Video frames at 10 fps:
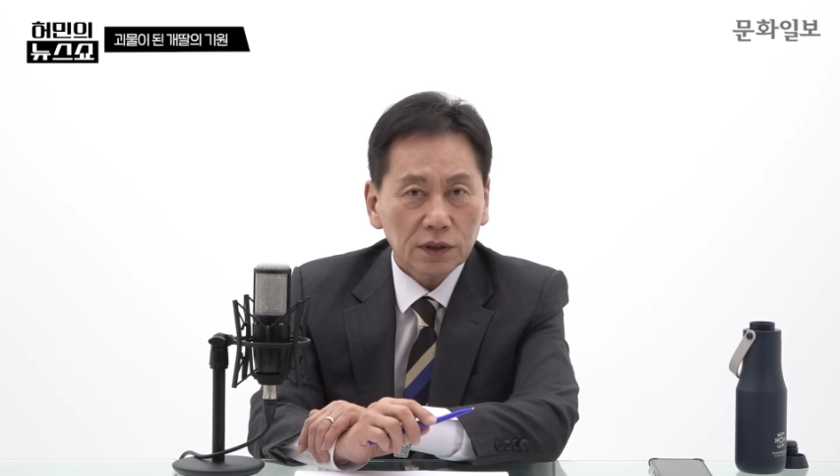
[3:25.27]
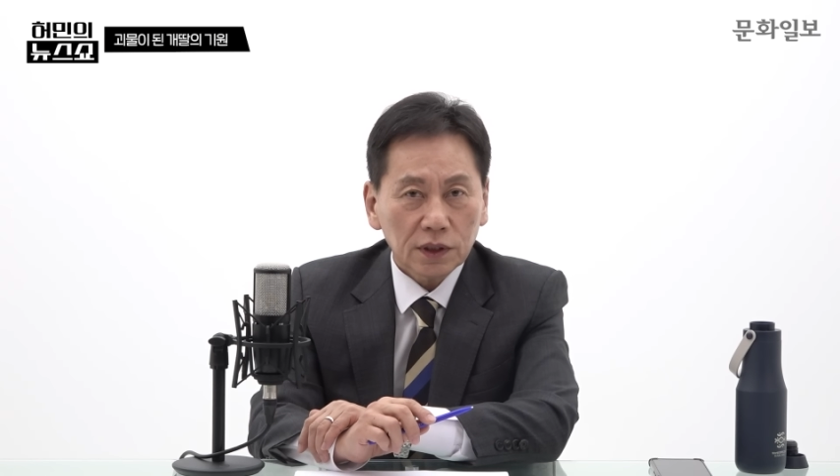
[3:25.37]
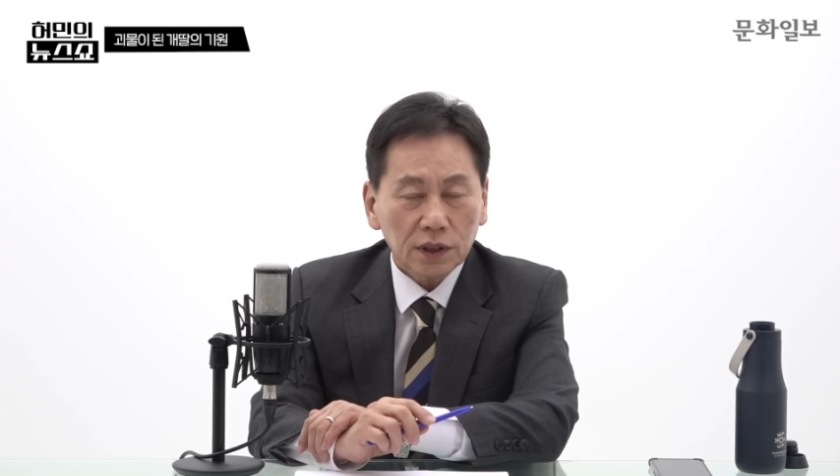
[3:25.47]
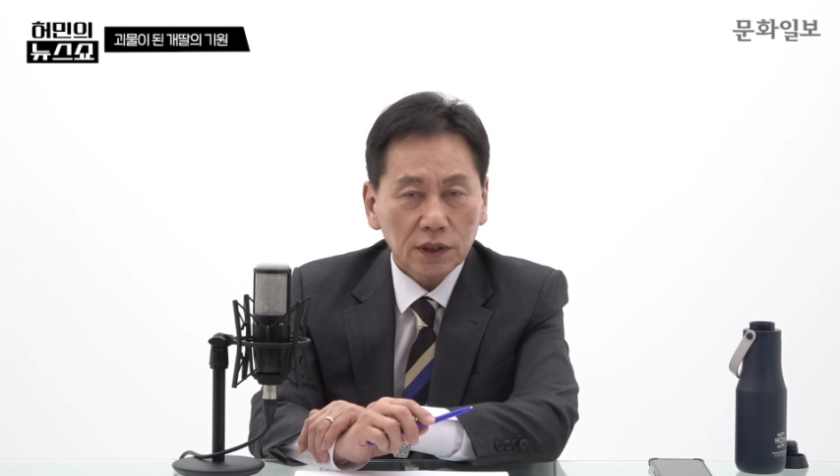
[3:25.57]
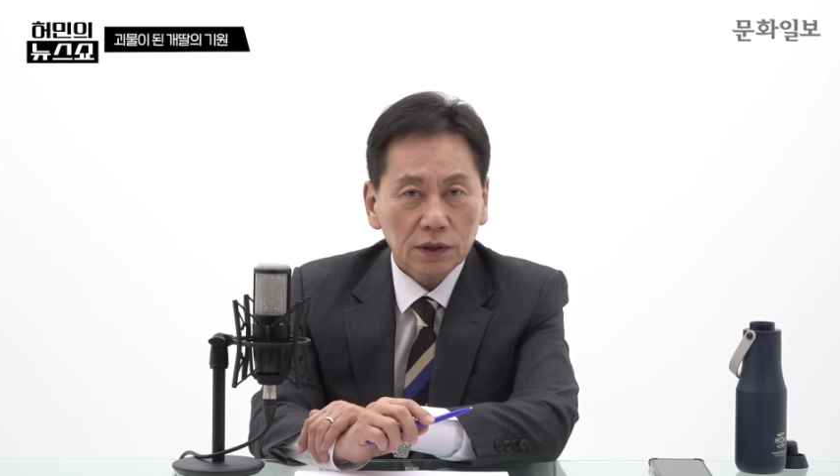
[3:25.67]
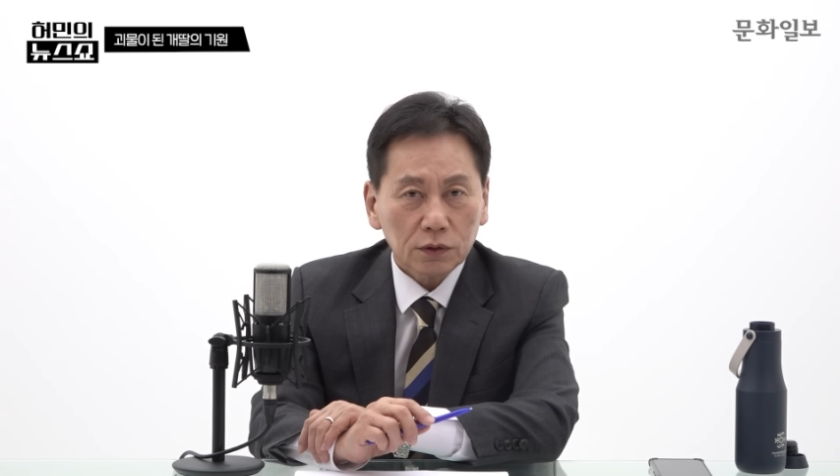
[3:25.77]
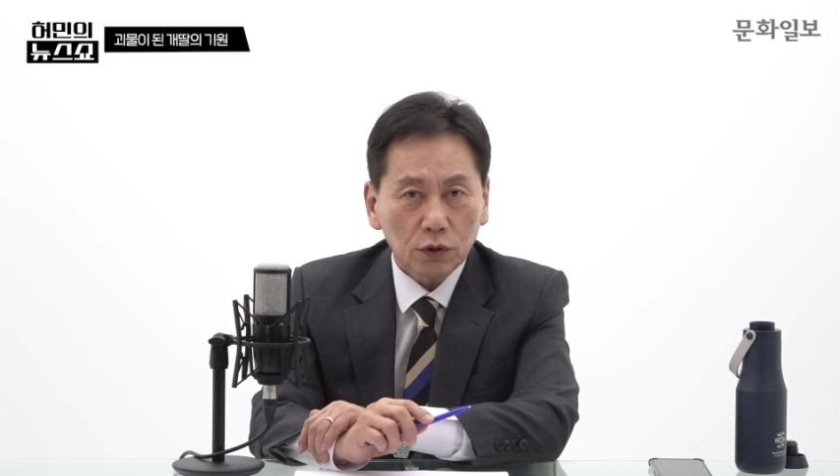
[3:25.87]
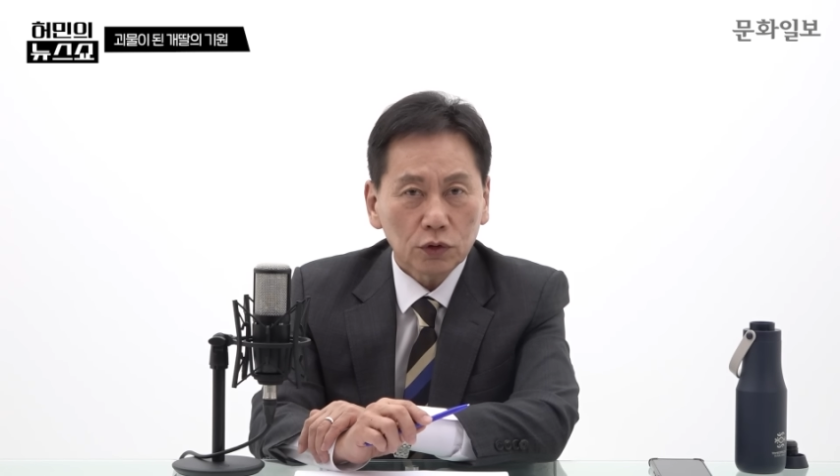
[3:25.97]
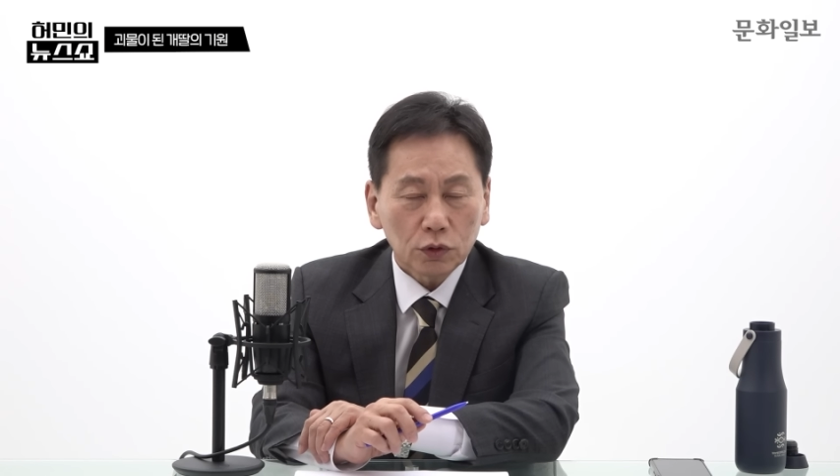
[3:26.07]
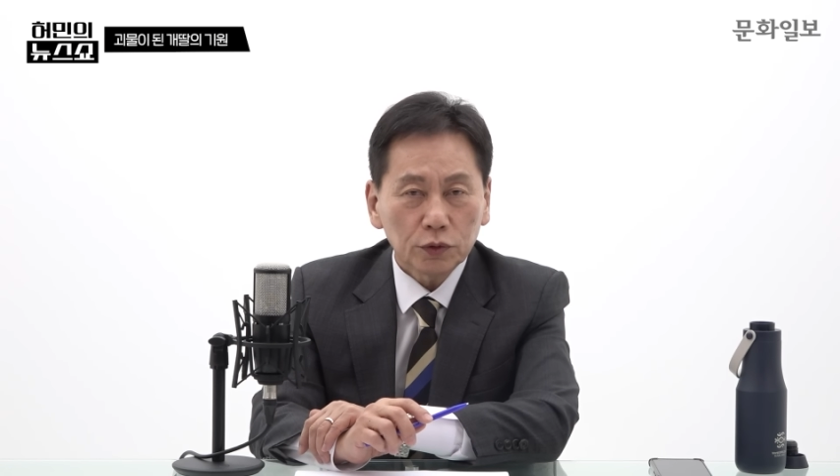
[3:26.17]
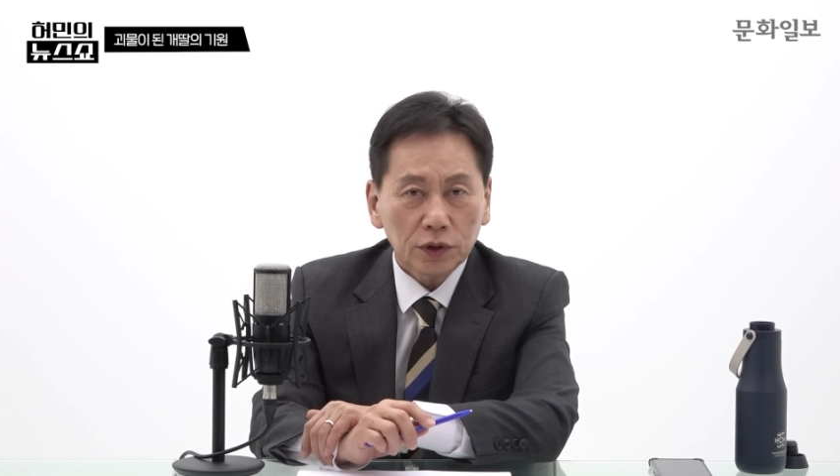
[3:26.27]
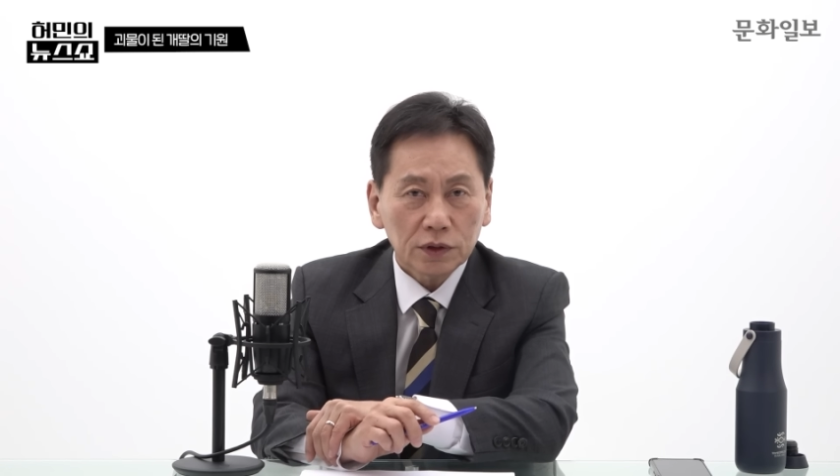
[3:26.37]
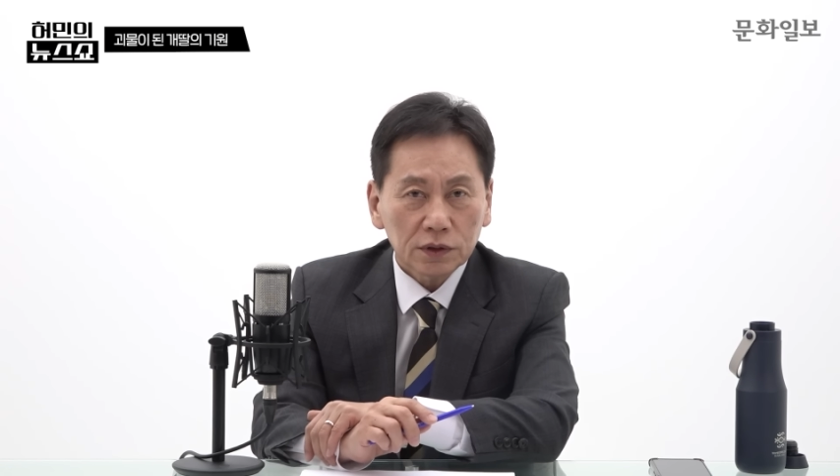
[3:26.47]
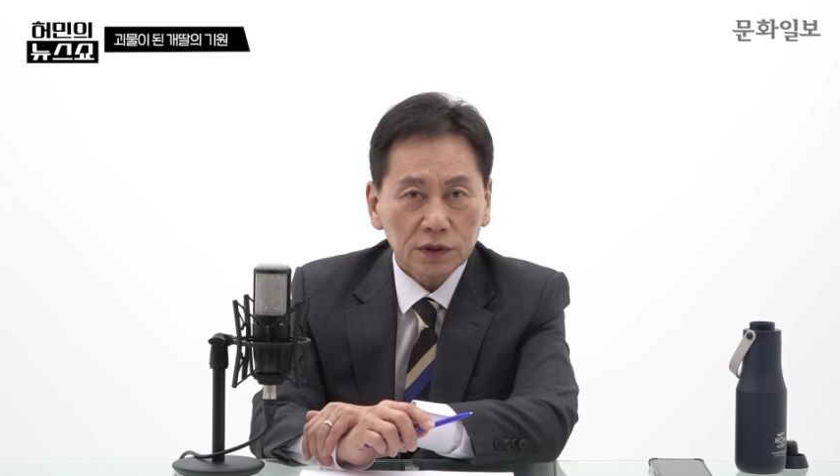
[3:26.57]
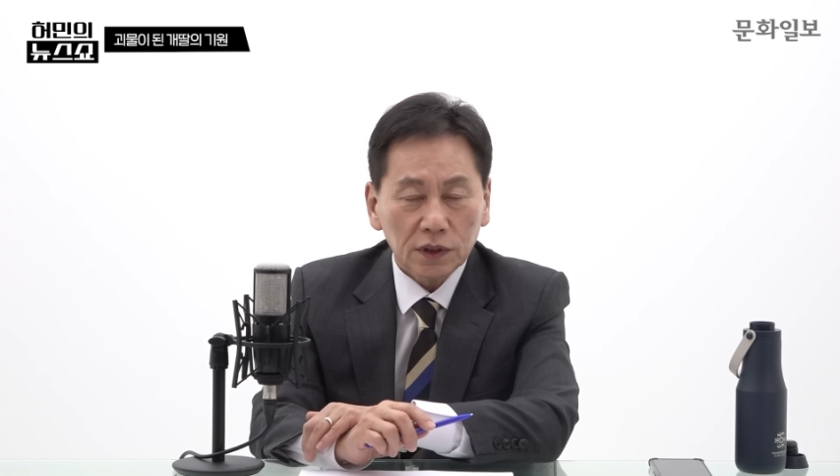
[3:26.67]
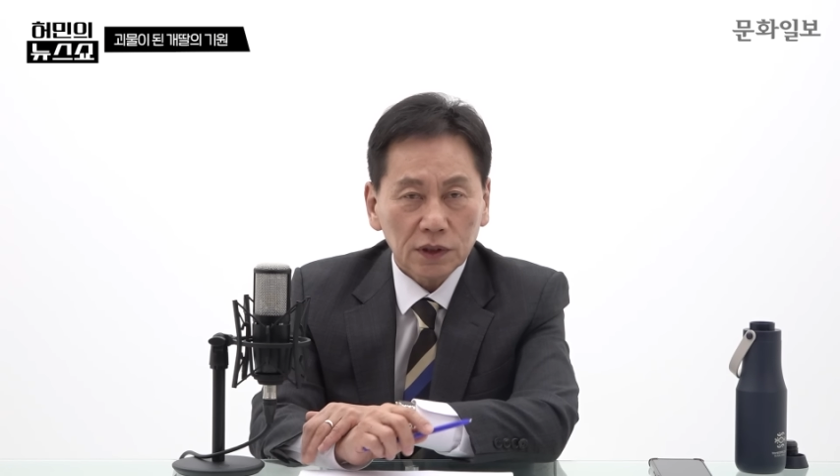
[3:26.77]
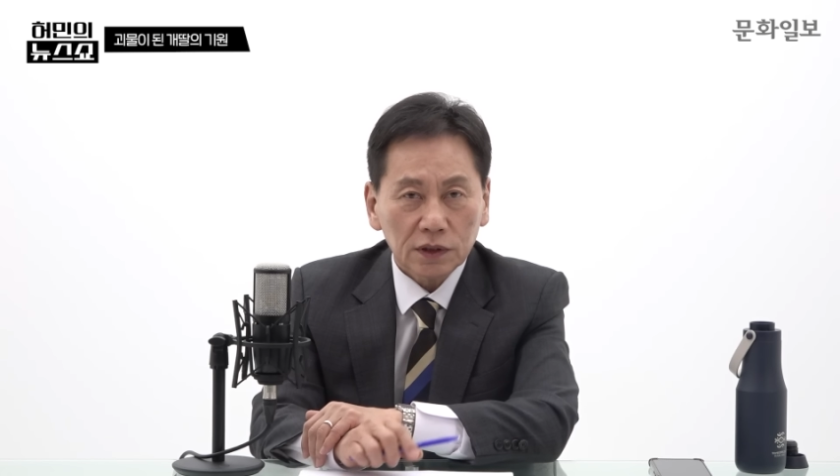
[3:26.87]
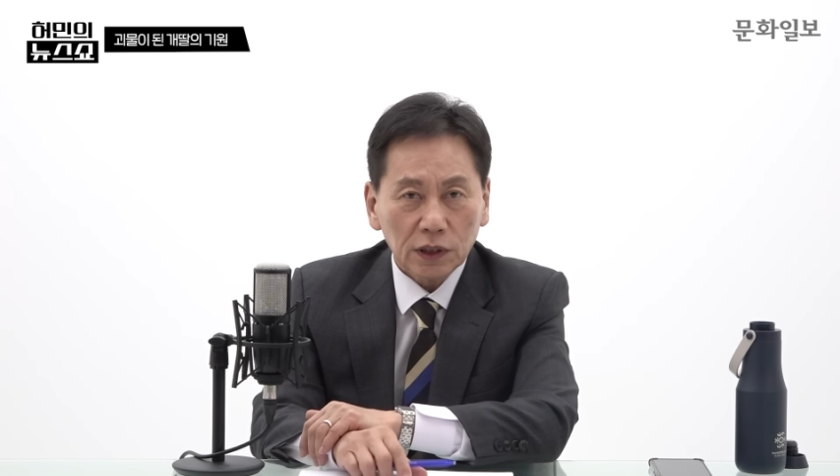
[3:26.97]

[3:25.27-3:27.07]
어, 고 노무현 어,